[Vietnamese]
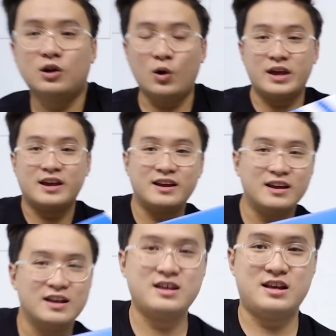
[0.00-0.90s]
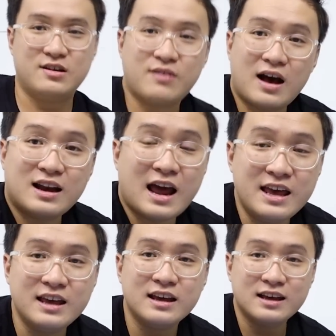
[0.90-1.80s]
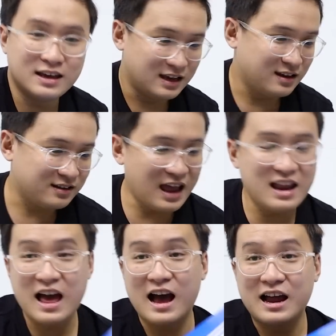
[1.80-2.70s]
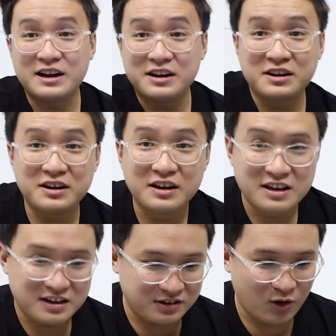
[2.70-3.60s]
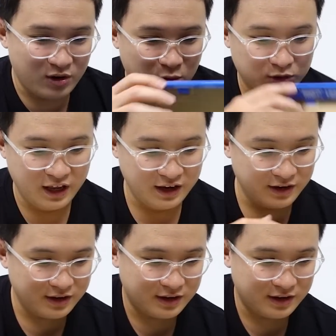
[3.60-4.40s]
rồi và đây đây là đội đầu tiên